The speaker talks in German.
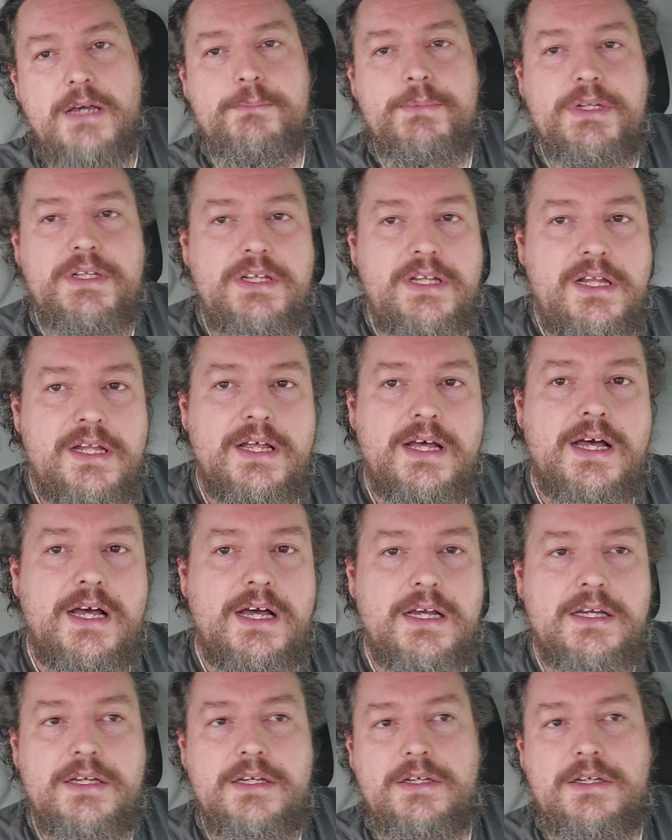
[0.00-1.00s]
aber die
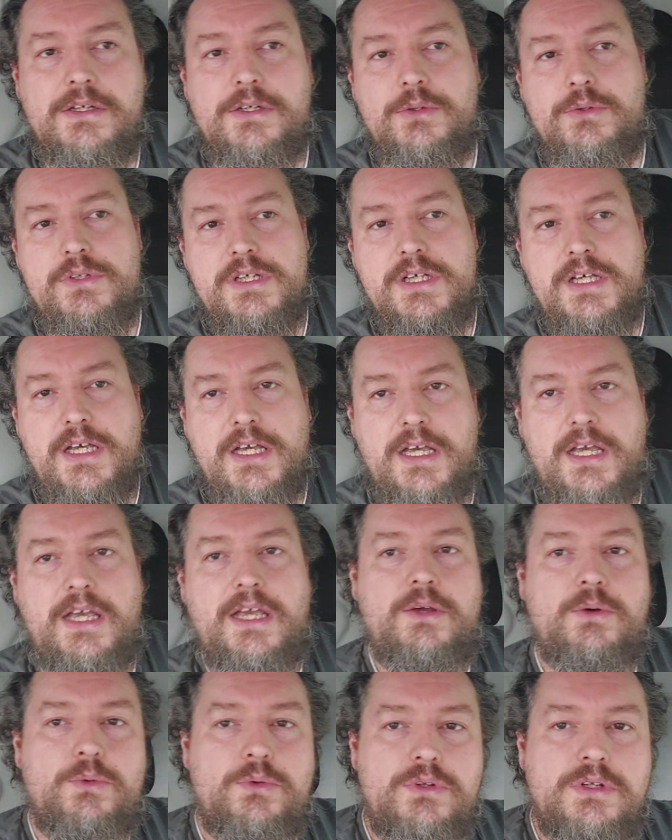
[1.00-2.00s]
Lage und
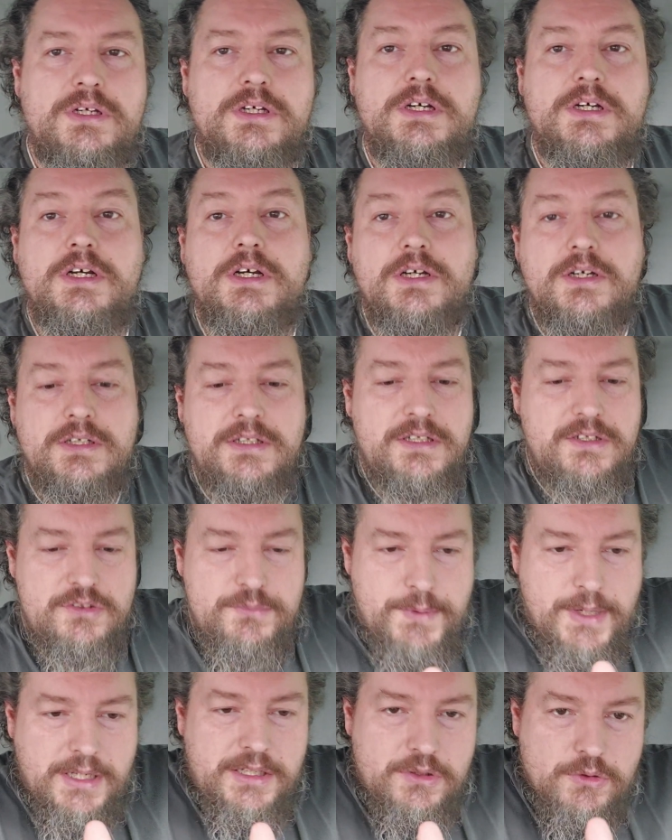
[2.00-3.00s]
eh, und
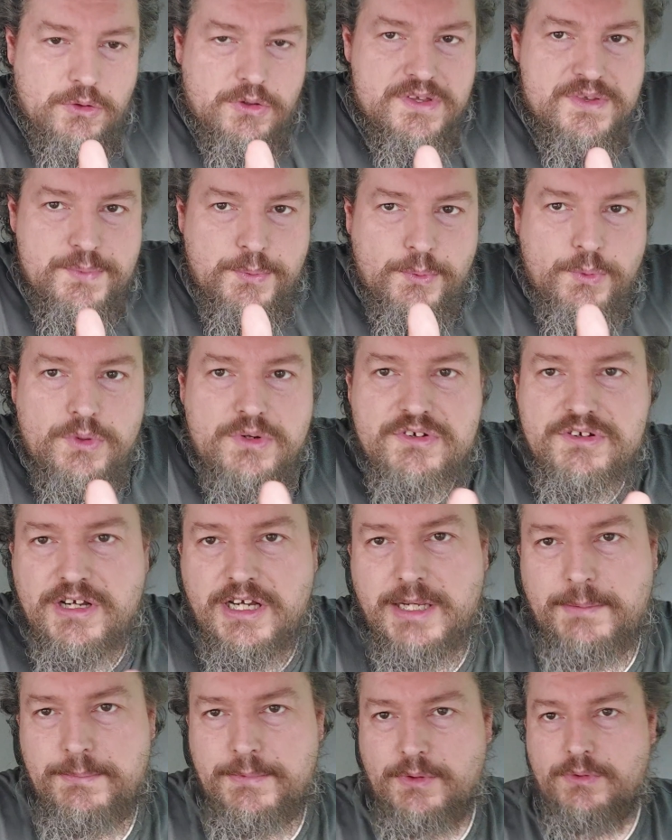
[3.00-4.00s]
ich mache ihm noch eine zweite
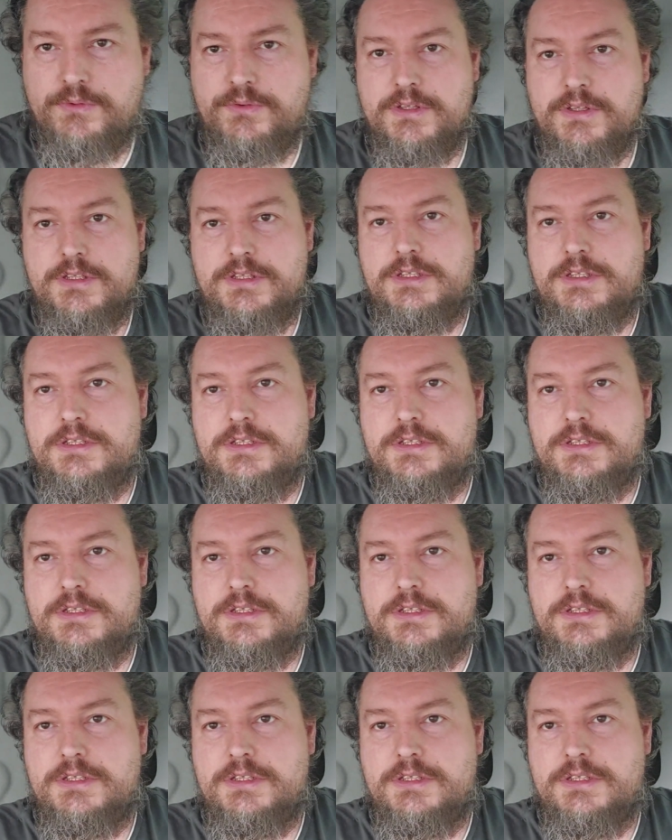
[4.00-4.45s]
Scheibe drauf.